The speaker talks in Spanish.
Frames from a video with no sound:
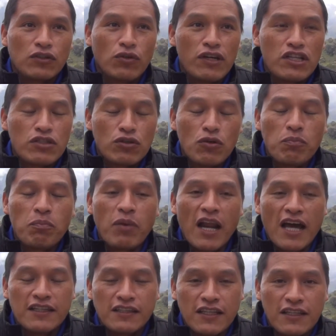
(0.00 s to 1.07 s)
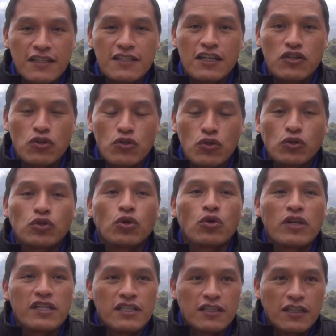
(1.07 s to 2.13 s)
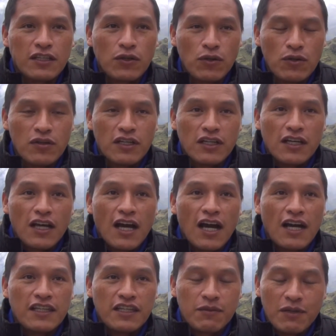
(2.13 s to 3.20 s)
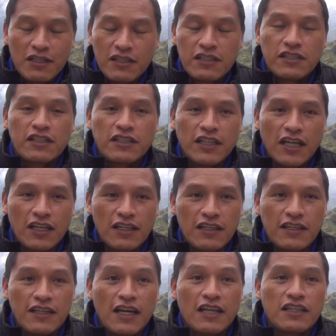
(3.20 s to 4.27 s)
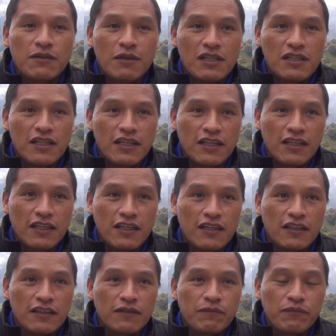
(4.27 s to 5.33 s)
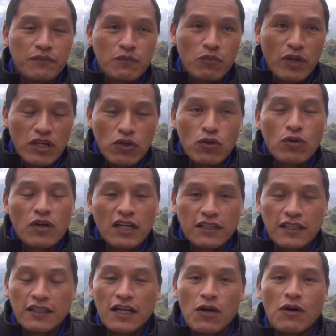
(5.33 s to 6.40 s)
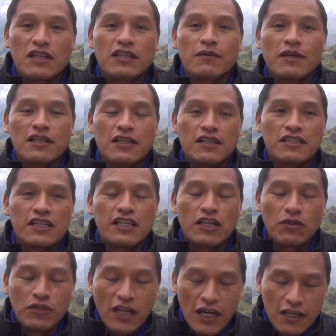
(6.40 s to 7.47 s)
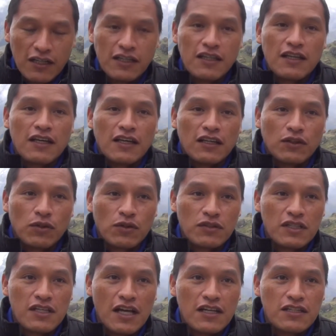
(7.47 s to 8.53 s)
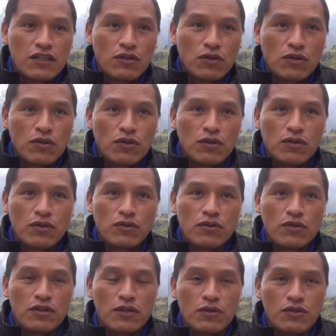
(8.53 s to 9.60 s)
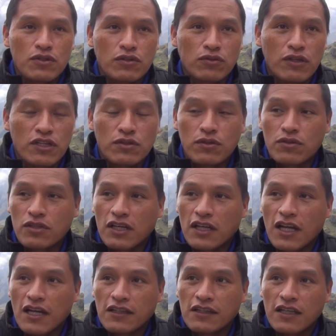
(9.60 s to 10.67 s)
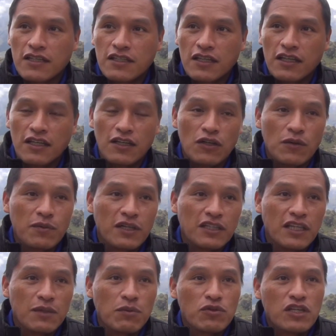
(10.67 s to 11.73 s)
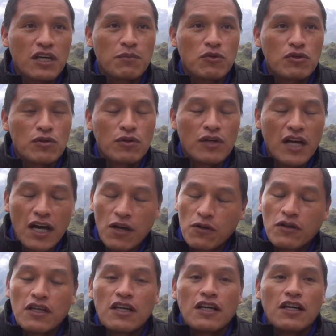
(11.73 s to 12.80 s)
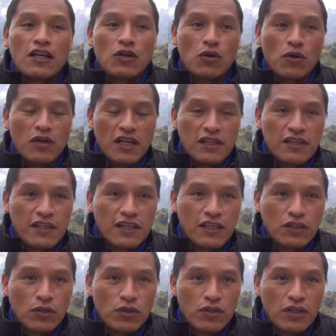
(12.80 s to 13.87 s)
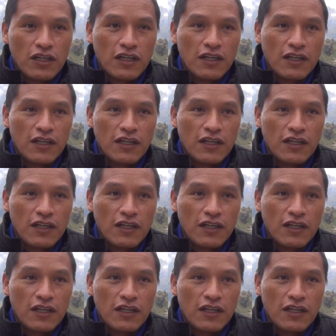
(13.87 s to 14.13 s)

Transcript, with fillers: nuestro plan de desarrollo turístico a nivel distrital y a nivel, eh, bueno, concatenado a nivel eh, regional. Entonces ha sido oh, uno de los, nuestros grandes objetivos que hemos logrado con el director